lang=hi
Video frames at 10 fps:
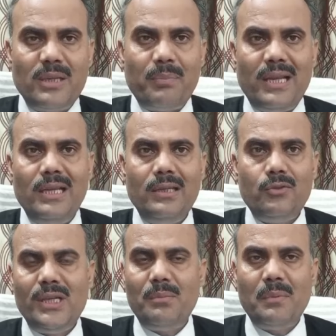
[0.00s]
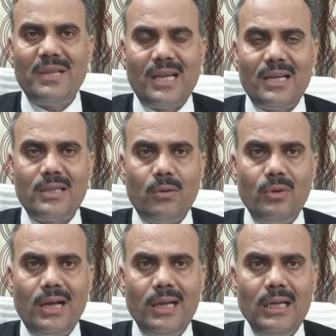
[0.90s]
सबसे पहली चीज मैं बताना
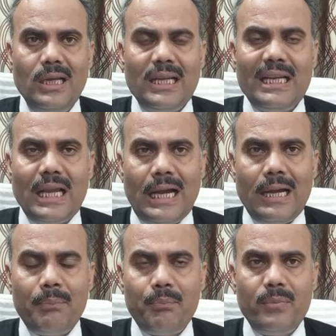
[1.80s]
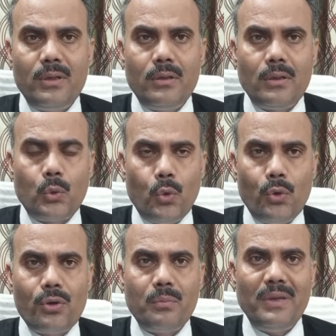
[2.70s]
चाहूंगा कि आप
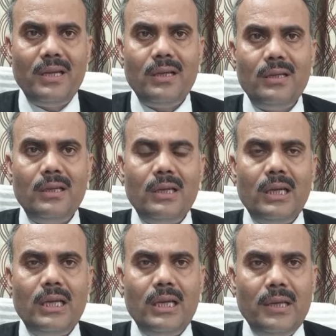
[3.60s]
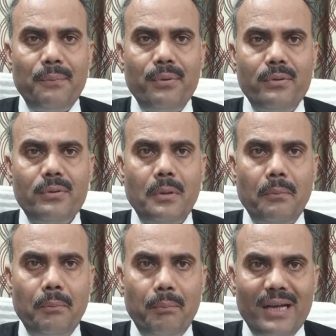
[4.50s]
कोर्ट में इफ
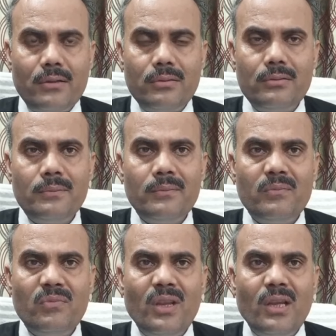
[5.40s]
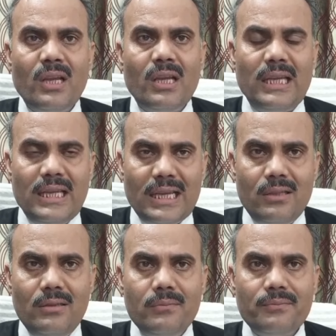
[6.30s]
बट
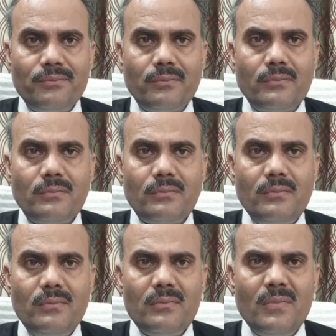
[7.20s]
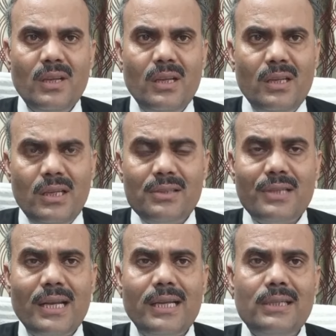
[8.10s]
यदि
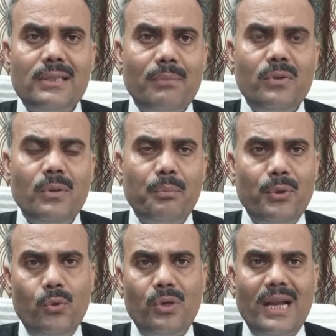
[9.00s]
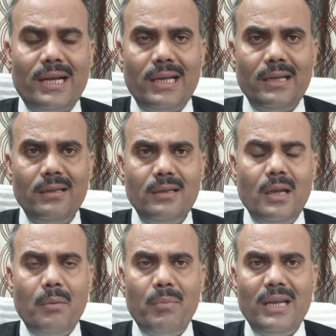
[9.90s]
इस तरह के शब्द प्रयोग ना करें
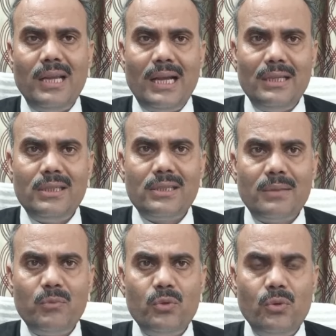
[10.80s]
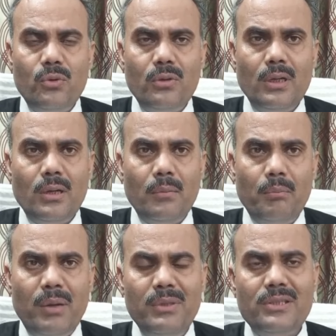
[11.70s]
माने ऐसे शब्द जो
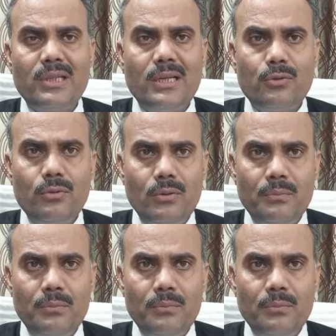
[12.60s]
भविष्य का